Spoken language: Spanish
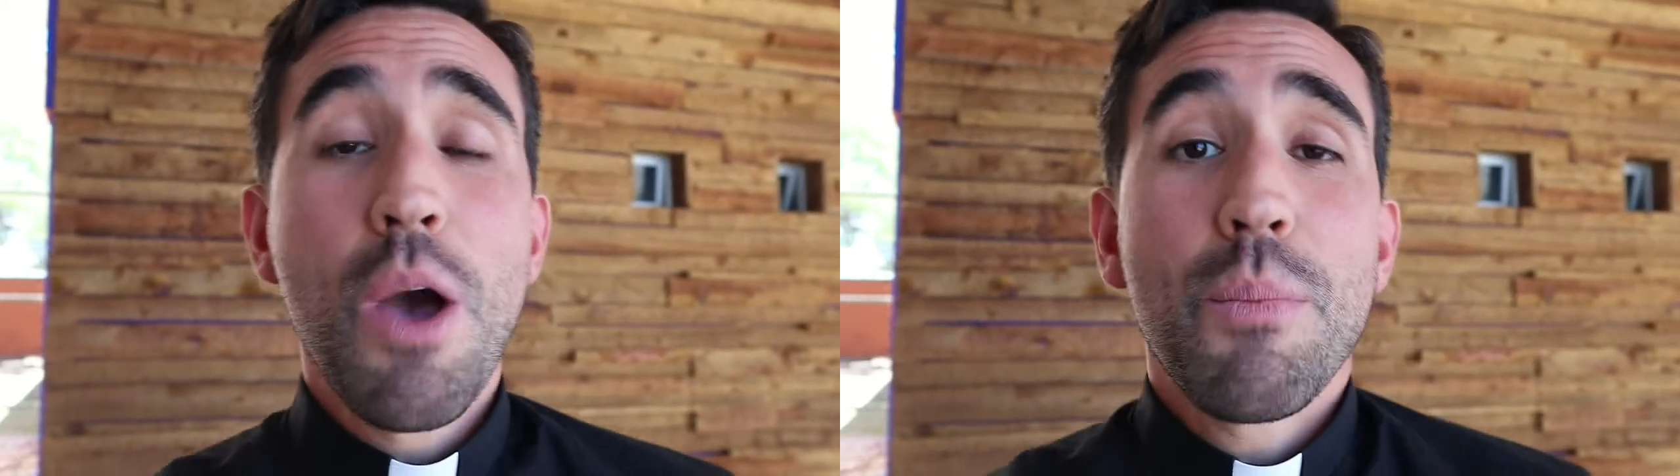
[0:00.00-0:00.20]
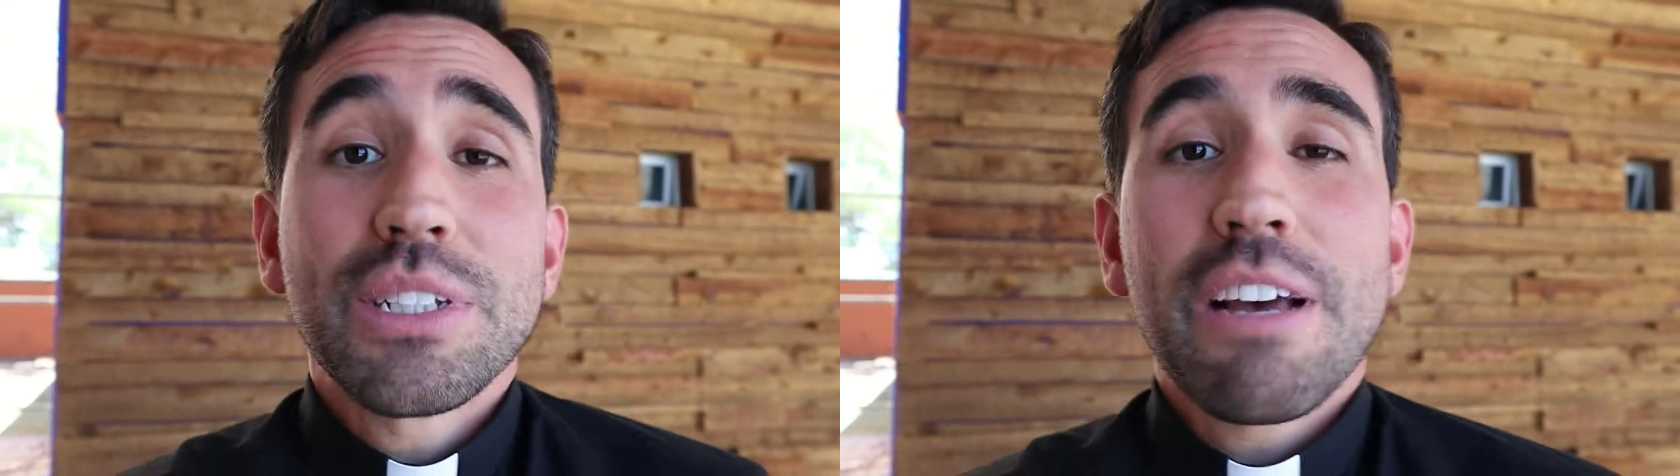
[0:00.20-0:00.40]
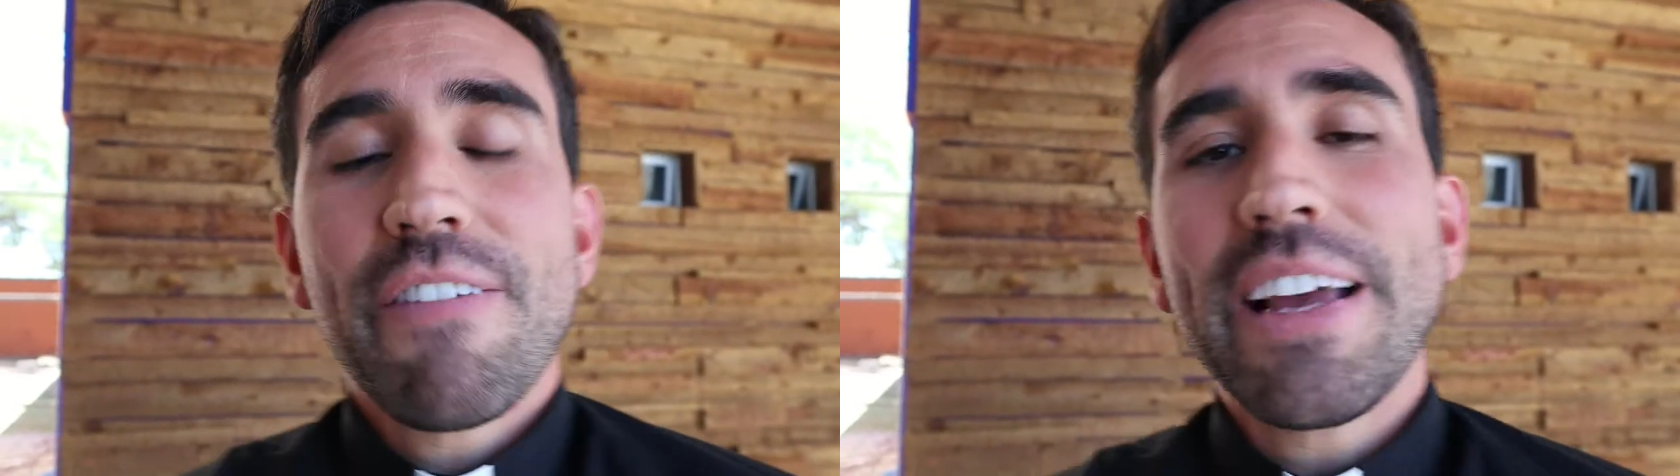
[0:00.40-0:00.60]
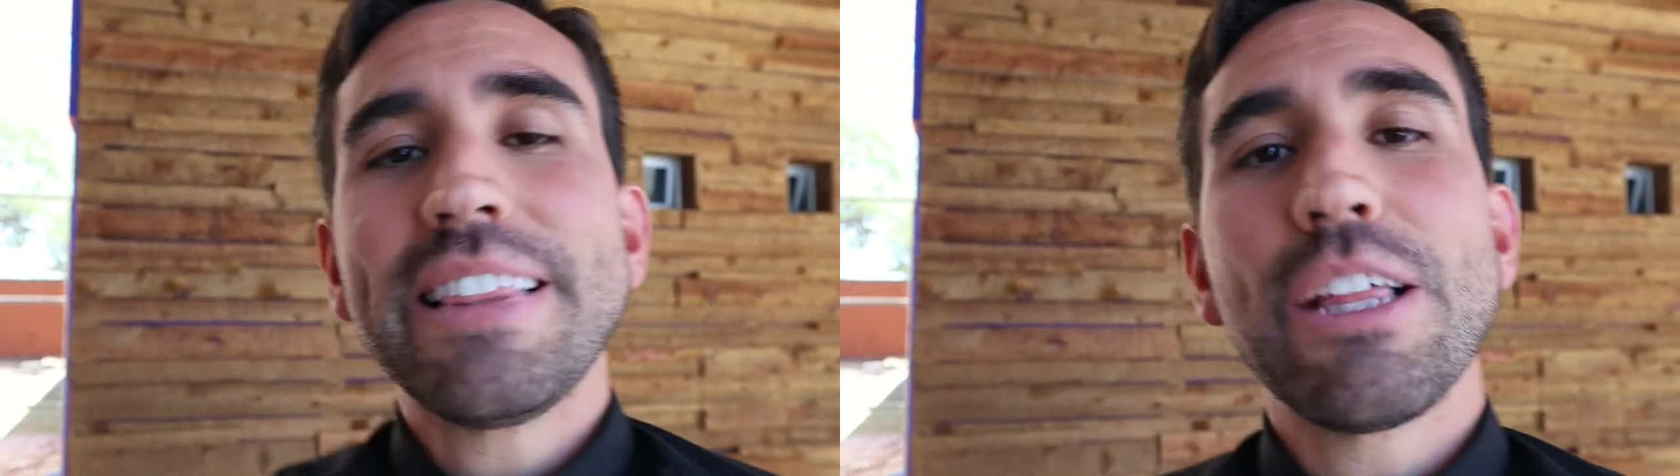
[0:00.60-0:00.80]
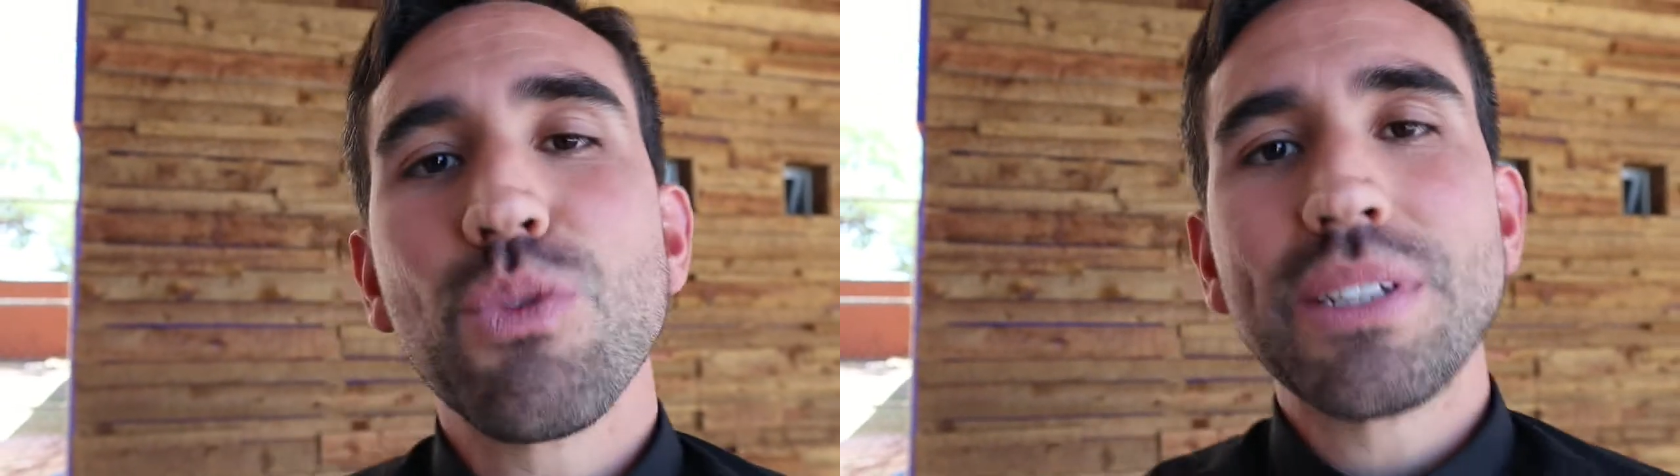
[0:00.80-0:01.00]
pues
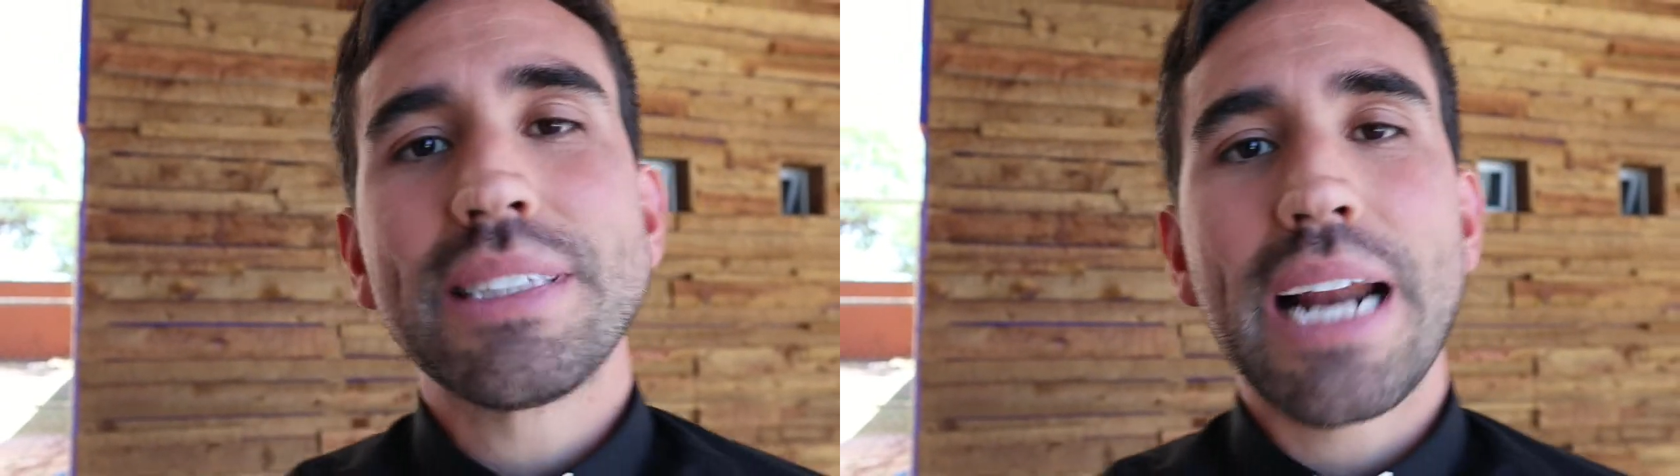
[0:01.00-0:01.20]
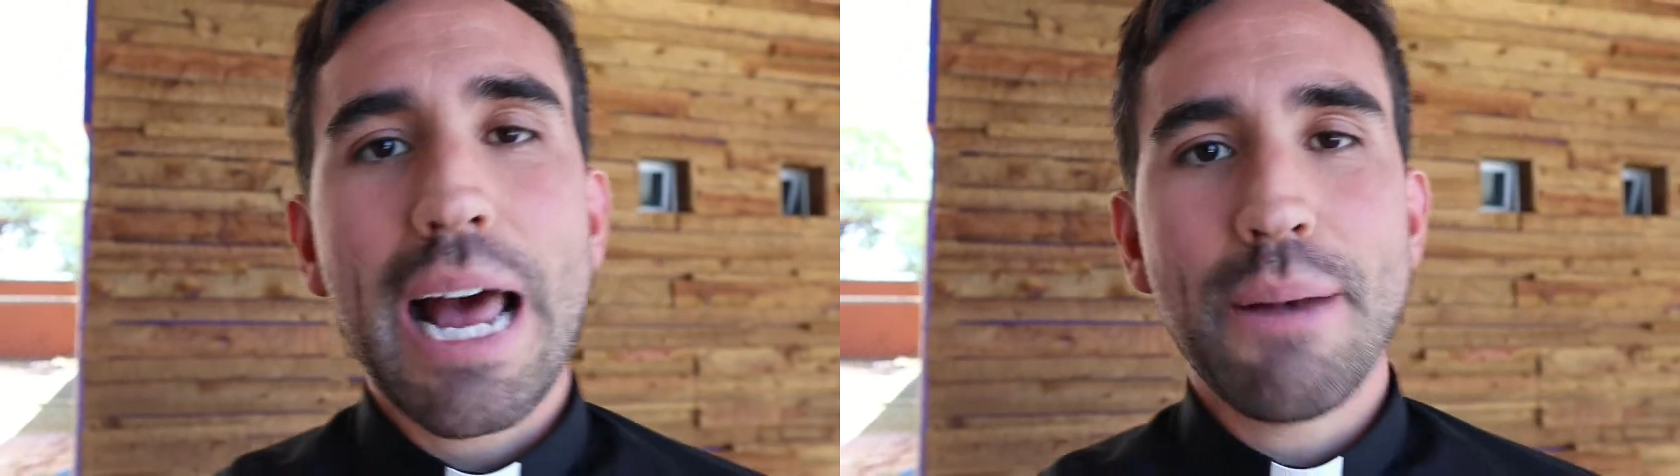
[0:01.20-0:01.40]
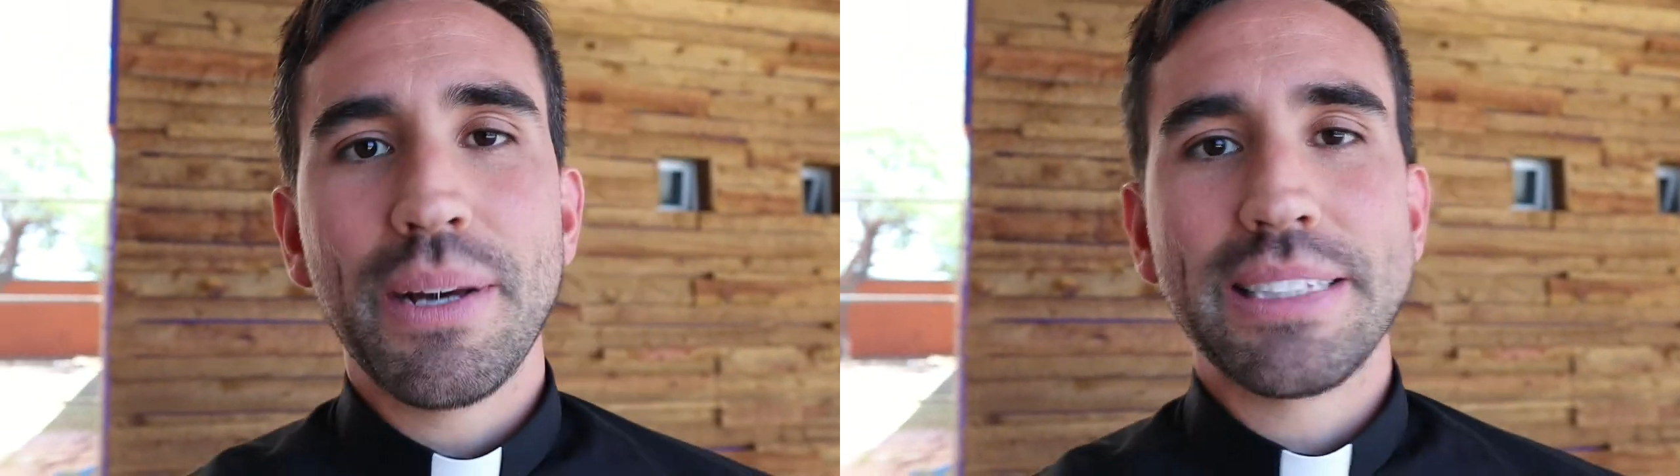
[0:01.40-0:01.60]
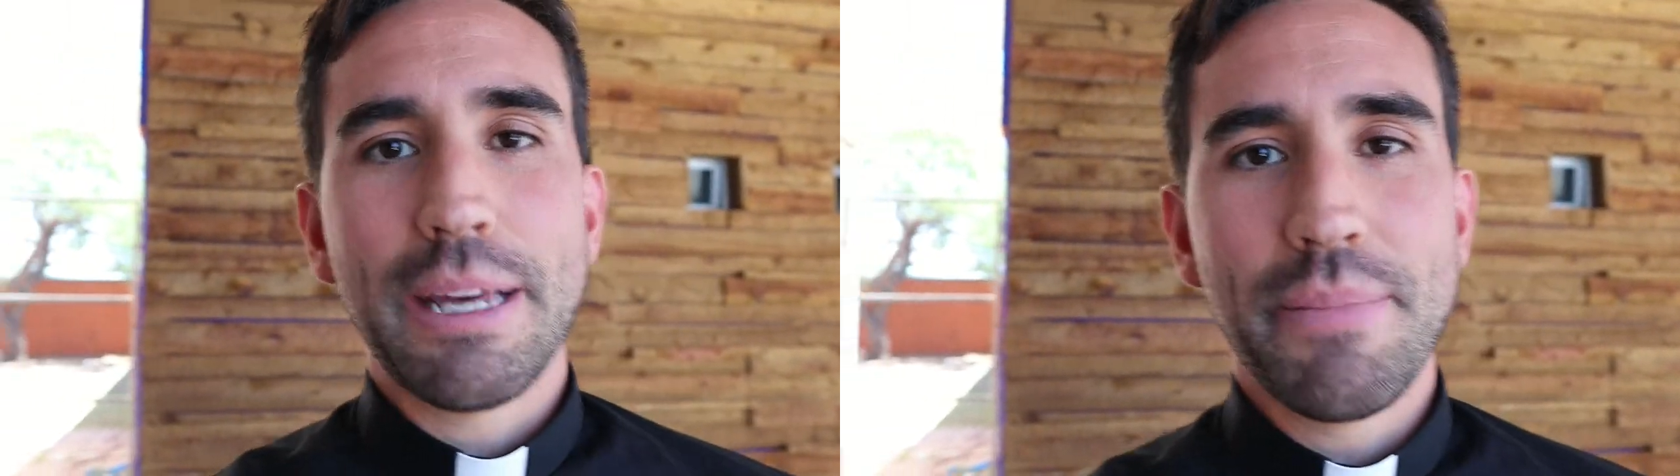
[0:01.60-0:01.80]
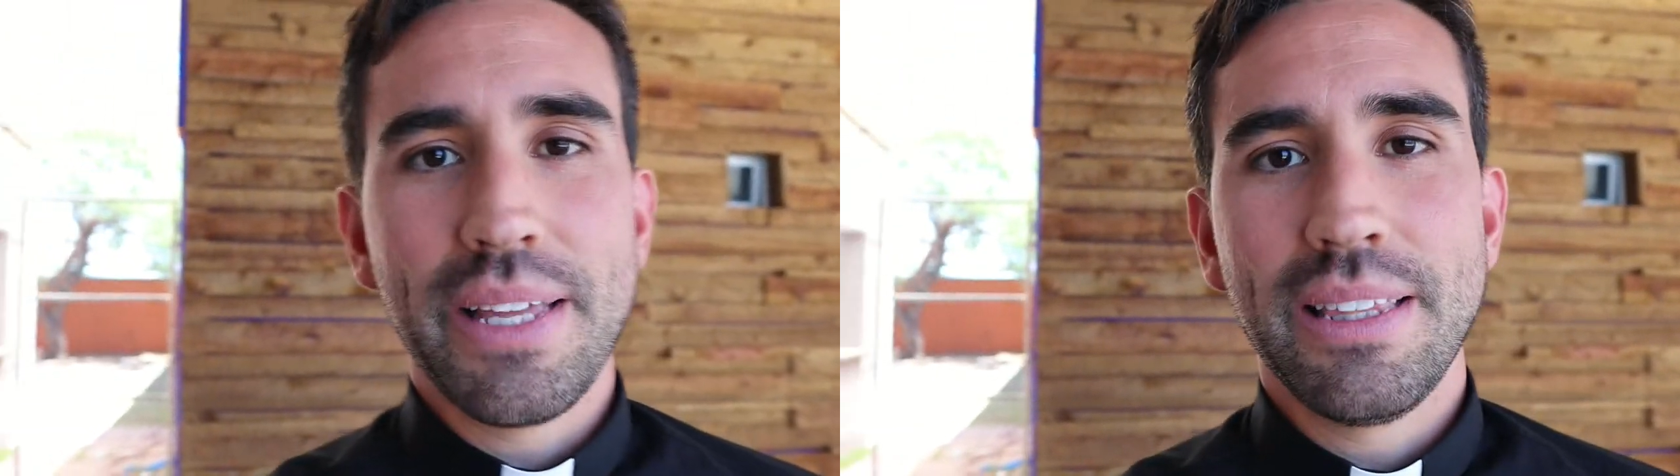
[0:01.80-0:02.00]
afecta a nuestra alma
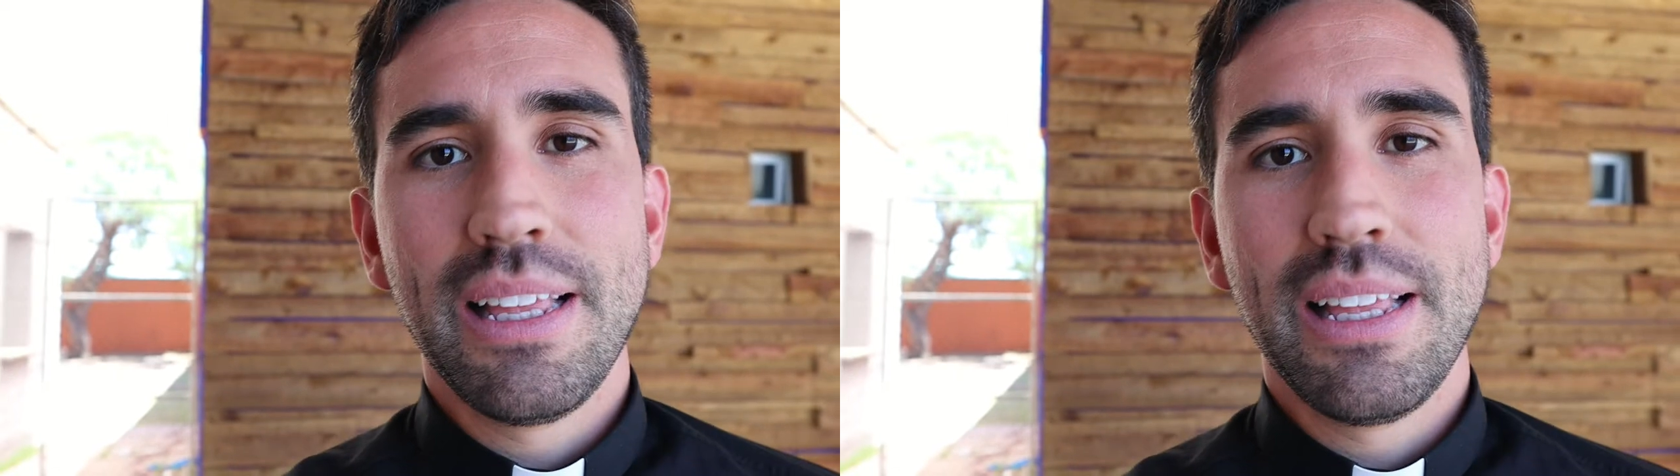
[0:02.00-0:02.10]
también.